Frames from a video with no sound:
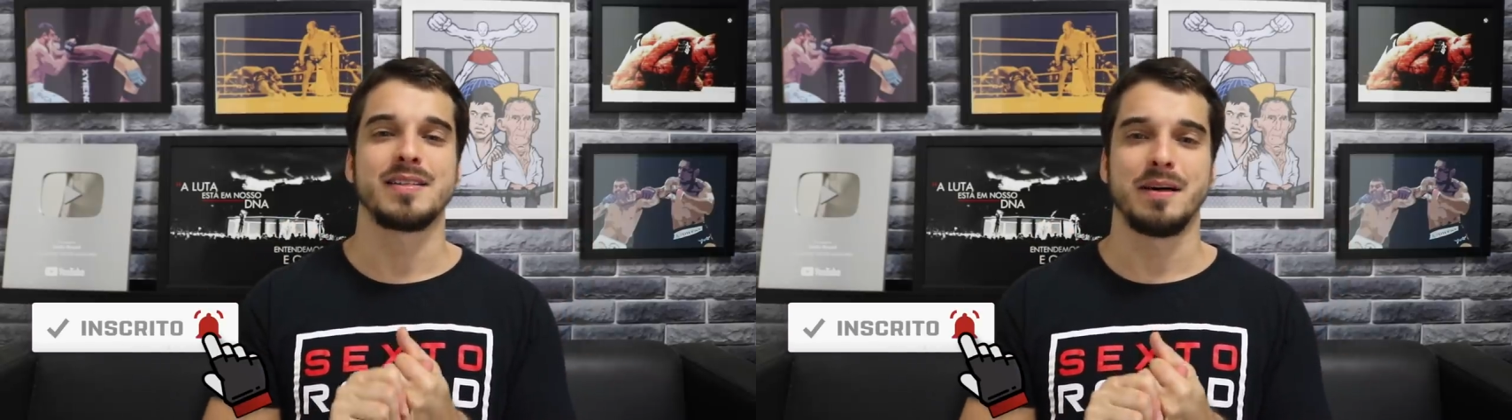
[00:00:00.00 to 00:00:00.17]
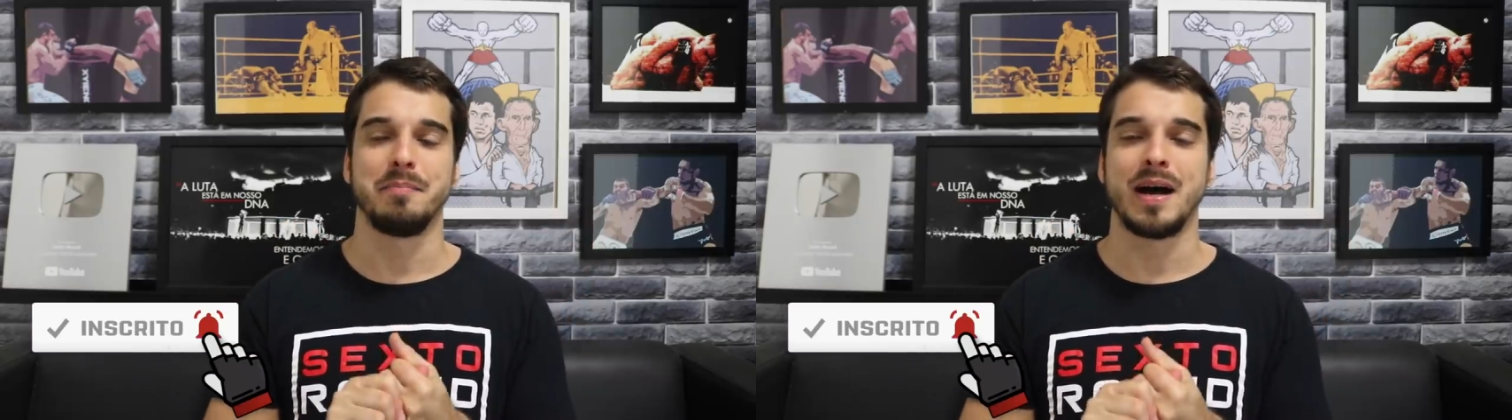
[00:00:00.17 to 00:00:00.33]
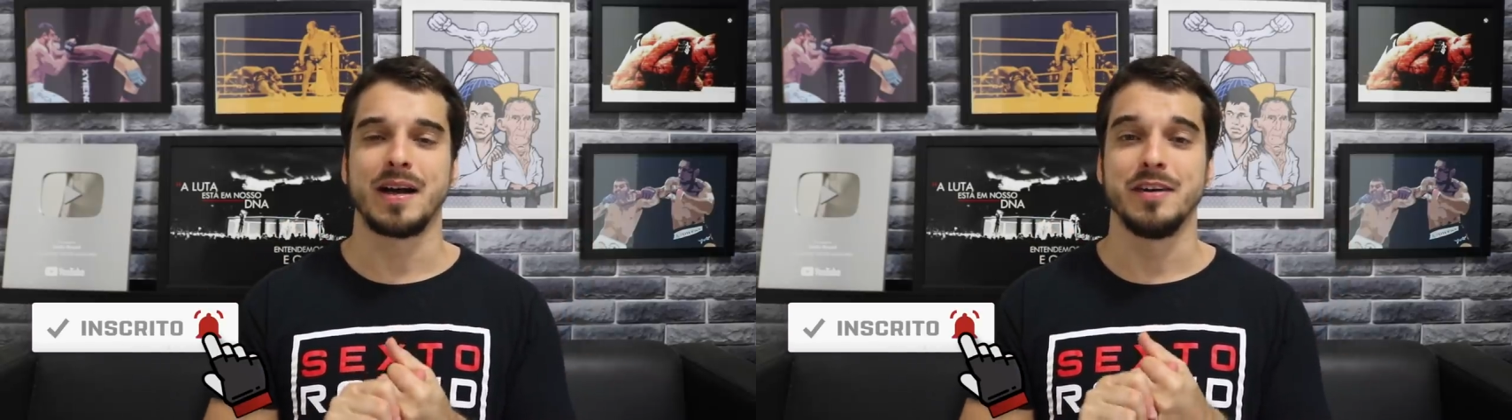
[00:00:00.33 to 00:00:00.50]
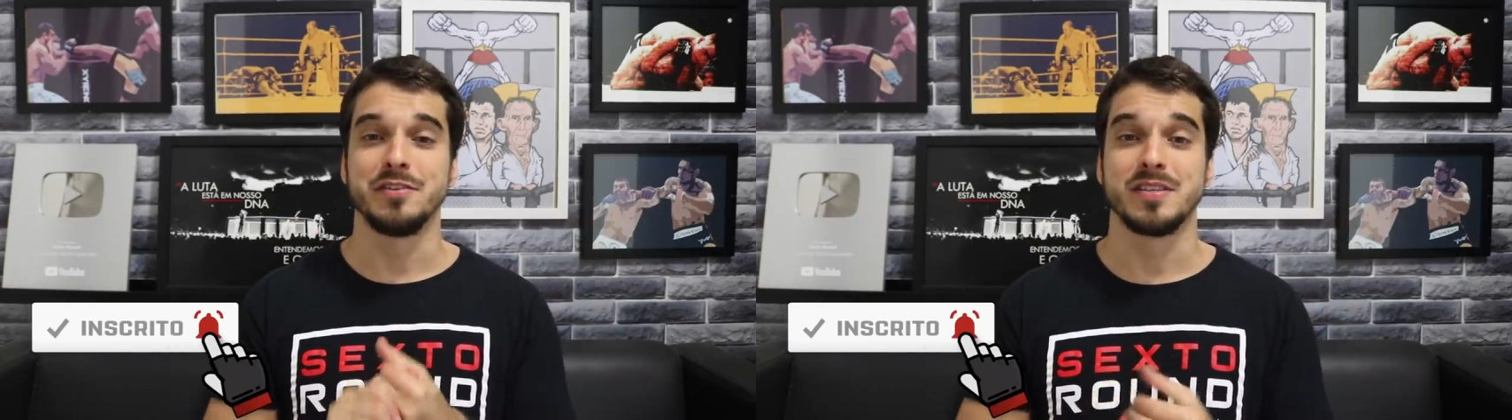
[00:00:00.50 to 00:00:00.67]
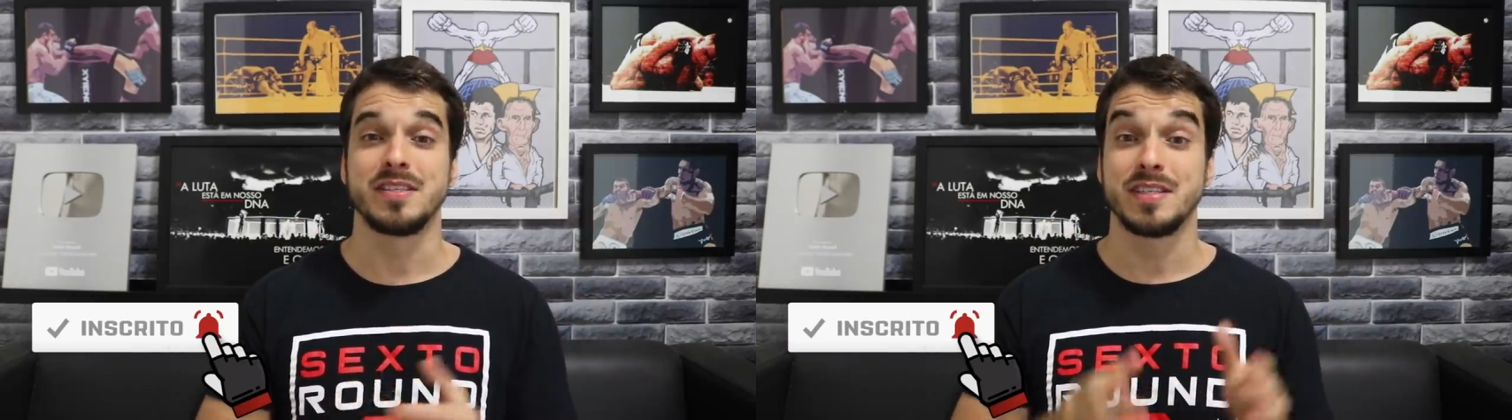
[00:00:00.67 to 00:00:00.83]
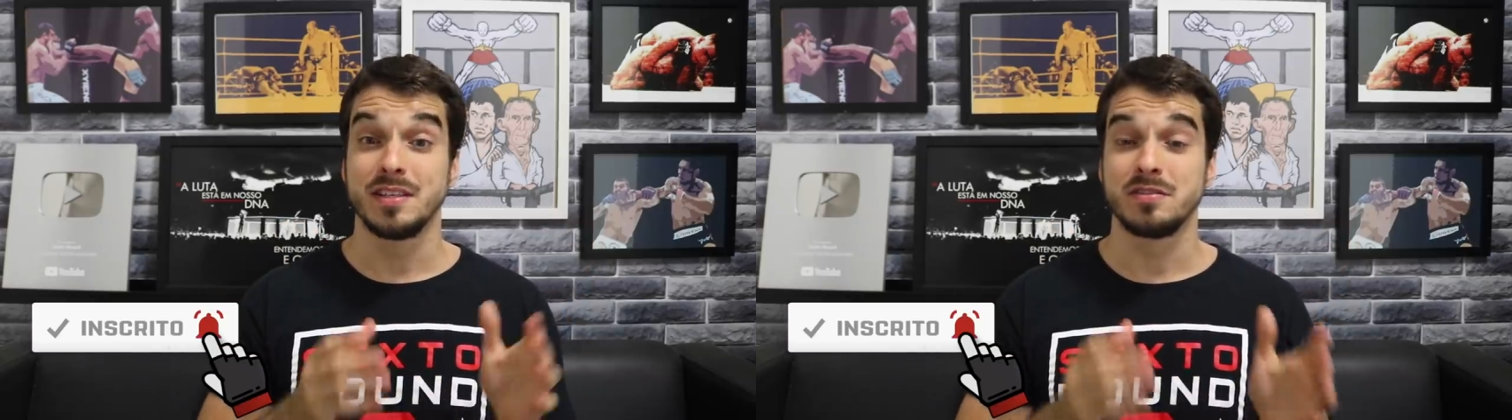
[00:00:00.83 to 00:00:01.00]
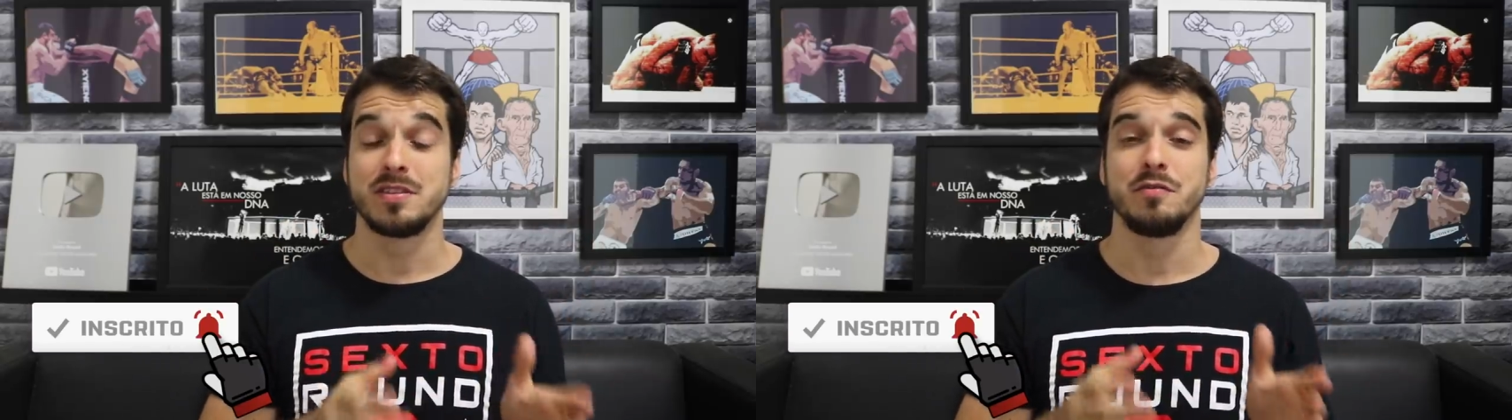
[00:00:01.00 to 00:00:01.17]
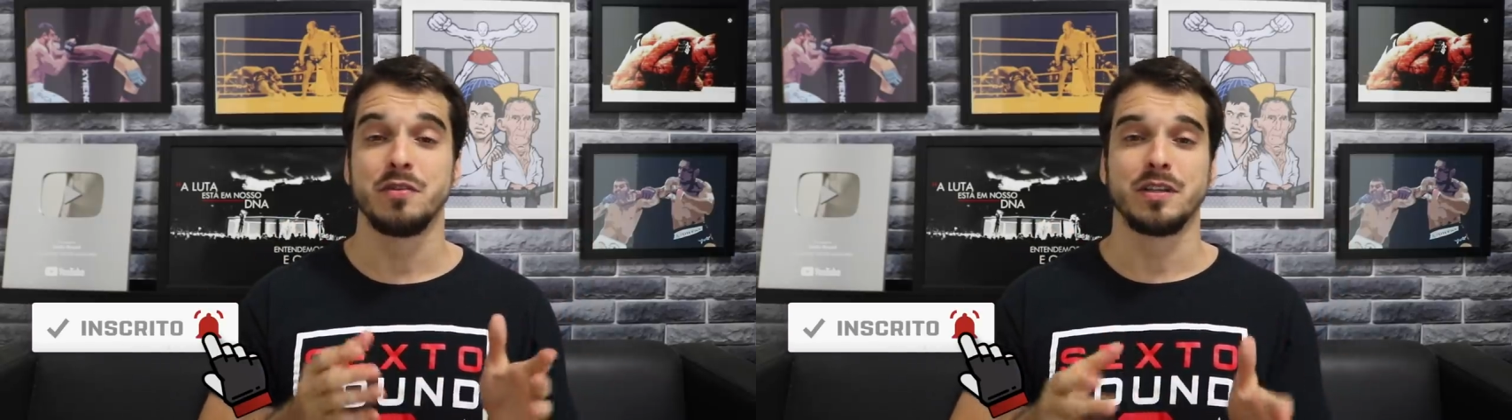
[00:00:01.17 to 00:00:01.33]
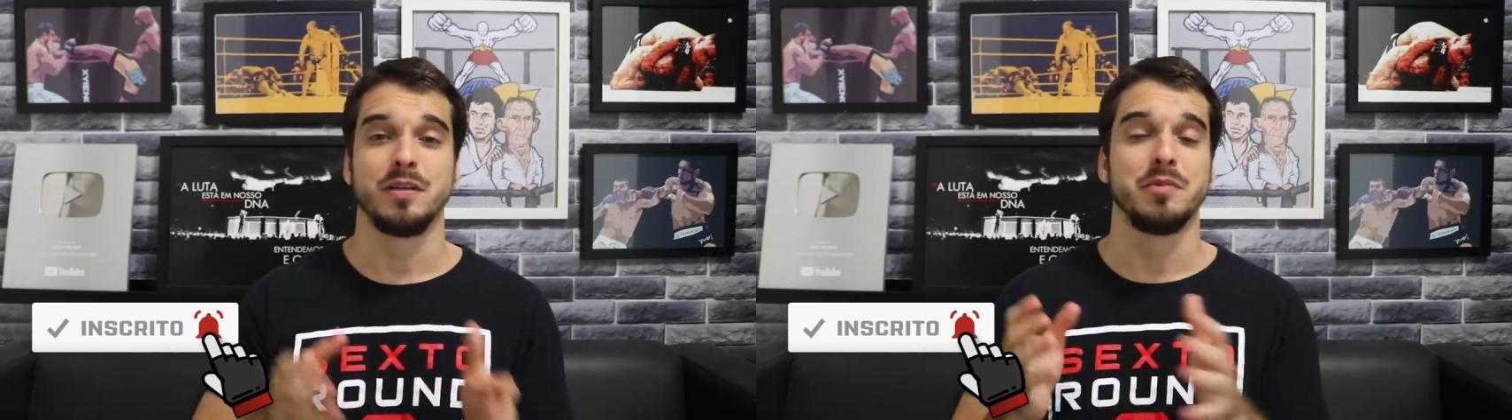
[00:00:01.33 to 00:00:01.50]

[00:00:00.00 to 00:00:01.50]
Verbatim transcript: essa marca aí de 150